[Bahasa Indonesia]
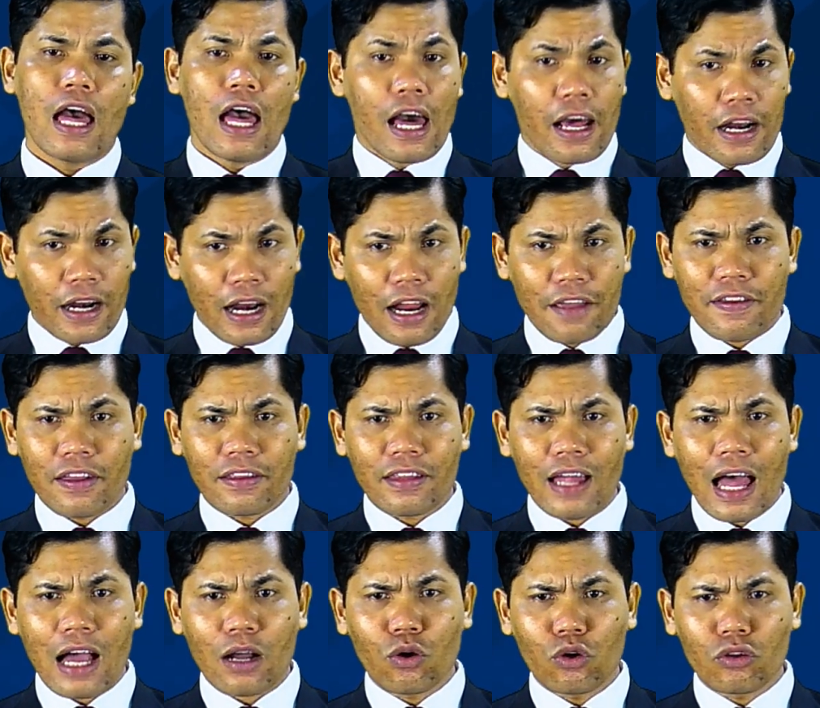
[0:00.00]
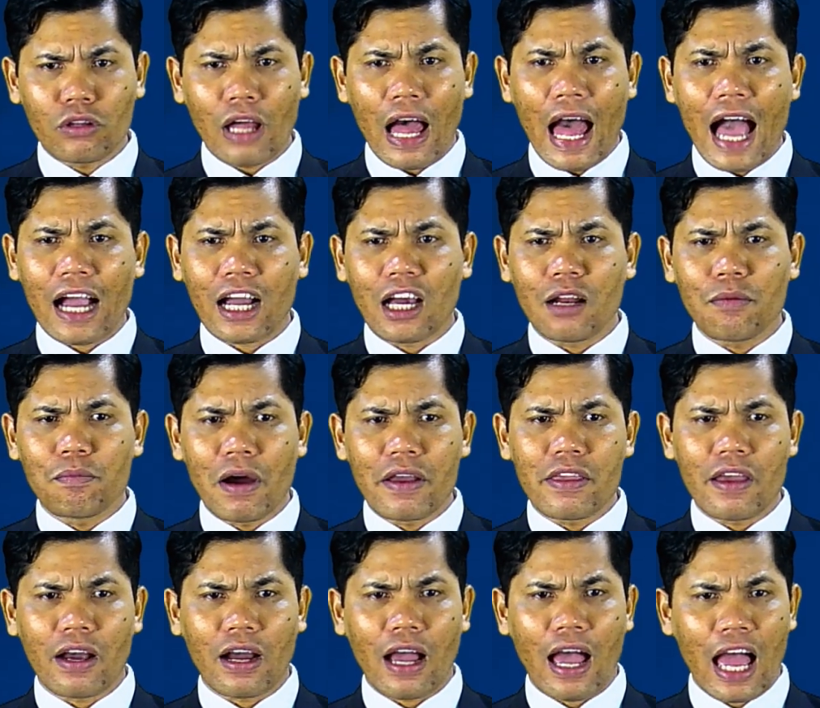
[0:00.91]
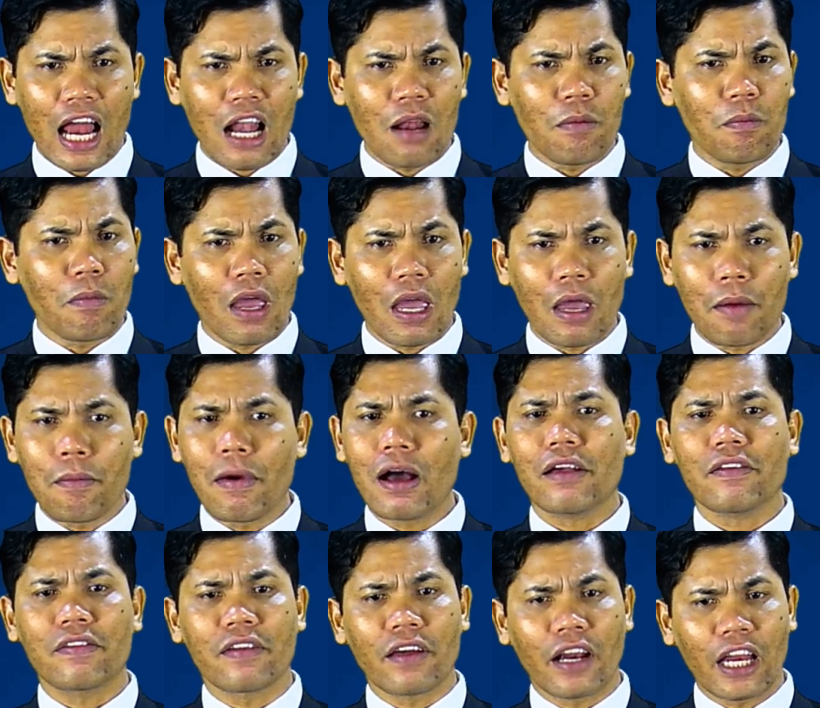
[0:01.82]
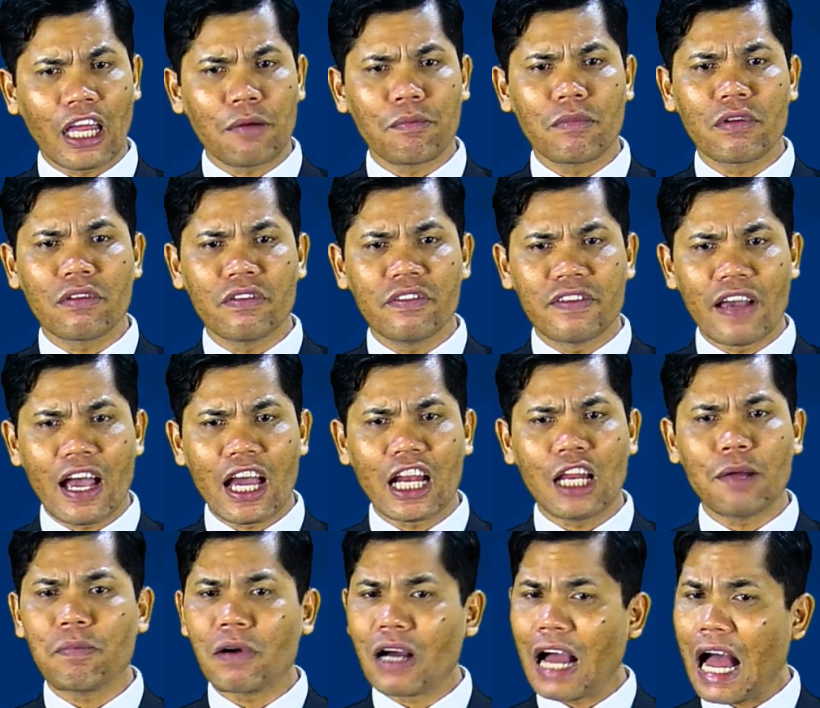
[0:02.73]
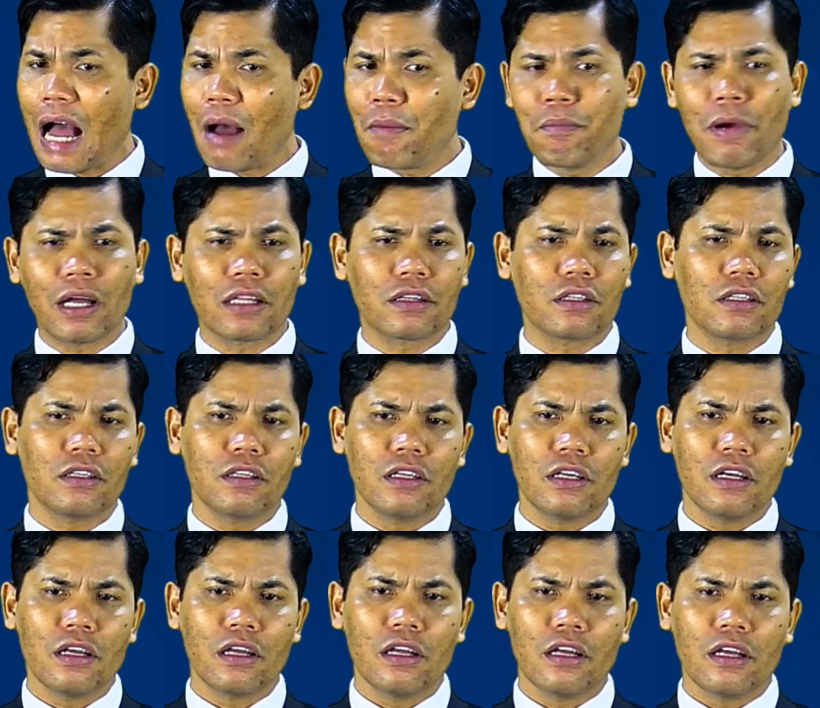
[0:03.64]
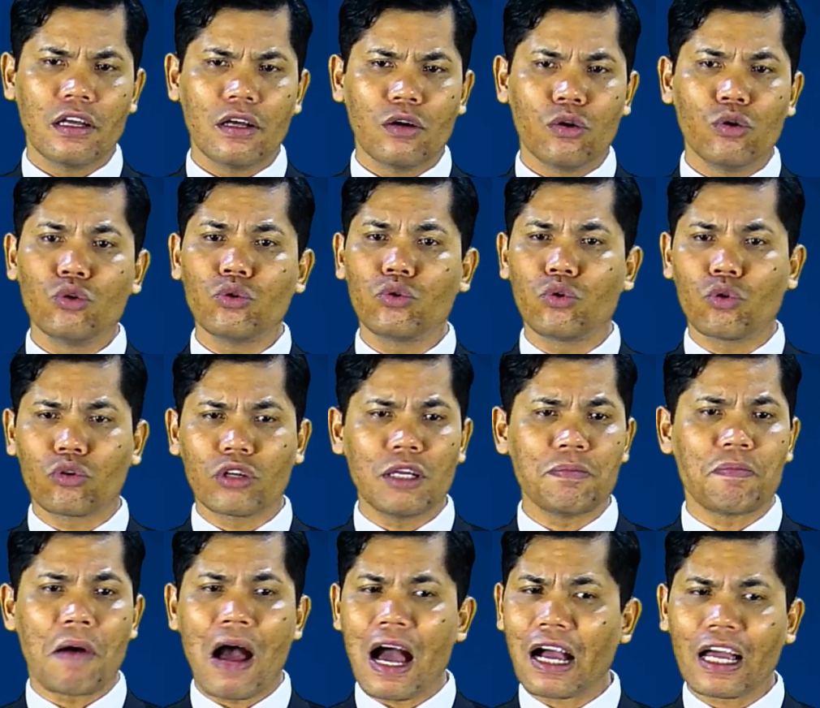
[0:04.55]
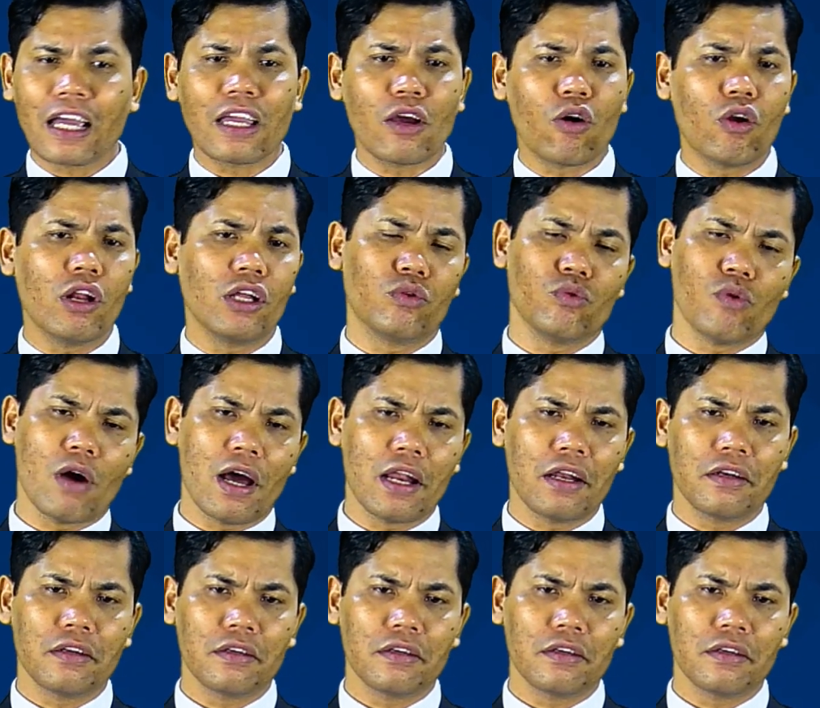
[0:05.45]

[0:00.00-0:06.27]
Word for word: Rasa takut akan banyak hal memang sering menjadi penghambat untuk dipakai oleh Tuhan.